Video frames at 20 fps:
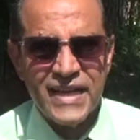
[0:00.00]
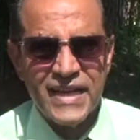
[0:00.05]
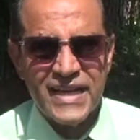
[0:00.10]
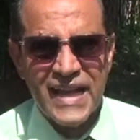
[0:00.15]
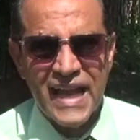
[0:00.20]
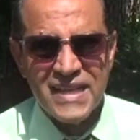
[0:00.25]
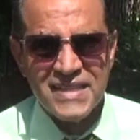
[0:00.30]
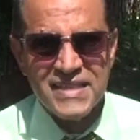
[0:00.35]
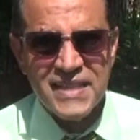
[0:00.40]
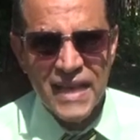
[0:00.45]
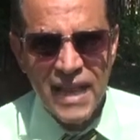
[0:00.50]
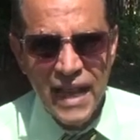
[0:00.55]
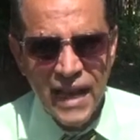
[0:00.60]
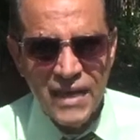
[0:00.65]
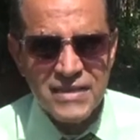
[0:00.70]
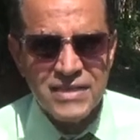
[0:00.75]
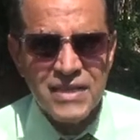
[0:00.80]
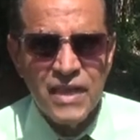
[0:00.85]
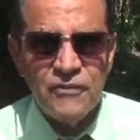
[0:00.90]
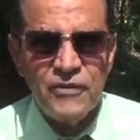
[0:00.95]

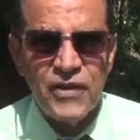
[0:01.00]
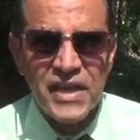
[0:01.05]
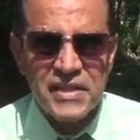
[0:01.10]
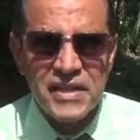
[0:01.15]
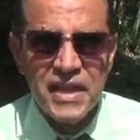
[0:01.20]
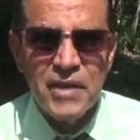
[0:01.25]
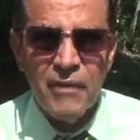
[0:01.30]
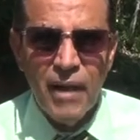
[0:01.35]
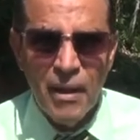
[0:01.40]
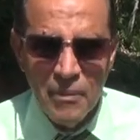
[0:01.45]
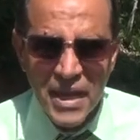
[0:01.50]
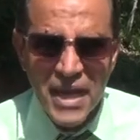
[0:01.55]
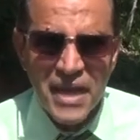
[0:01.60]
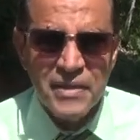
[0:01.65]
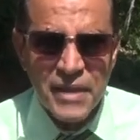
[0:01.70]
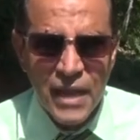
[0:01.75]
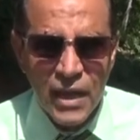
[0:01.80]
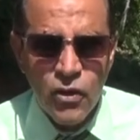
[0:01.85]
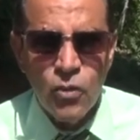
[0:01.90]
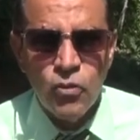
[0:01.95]
Gracias,
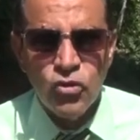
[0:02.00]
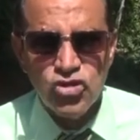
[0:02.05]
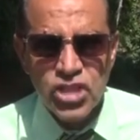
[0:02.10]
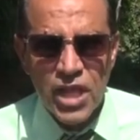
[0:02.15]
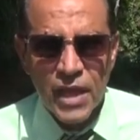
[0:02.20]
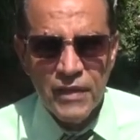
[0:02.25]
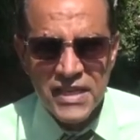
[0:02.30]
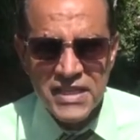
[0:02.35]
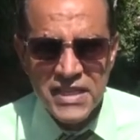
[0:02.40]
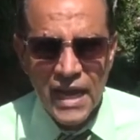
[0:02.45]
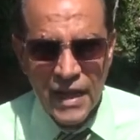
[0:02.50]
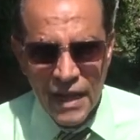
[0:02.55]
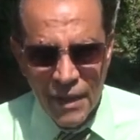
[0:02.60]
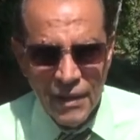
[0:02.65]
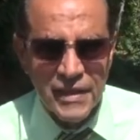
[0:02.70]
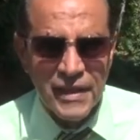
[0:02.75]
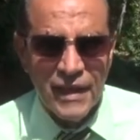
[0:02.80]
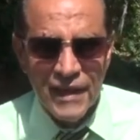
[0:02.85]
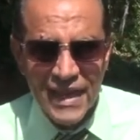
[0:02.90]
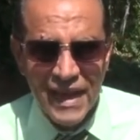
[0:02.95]
efectivamente, como ustedes
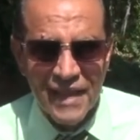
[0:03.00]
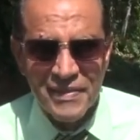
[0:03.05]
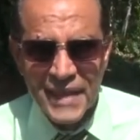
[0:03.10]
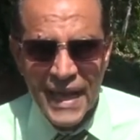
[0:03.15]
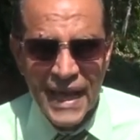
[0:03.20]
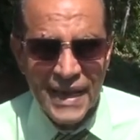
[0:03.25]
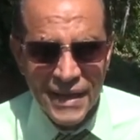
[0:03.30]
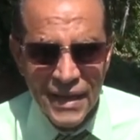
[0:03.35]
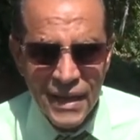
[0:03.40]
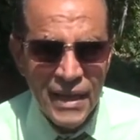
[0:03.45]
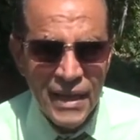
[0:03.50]
acaban de adelantar,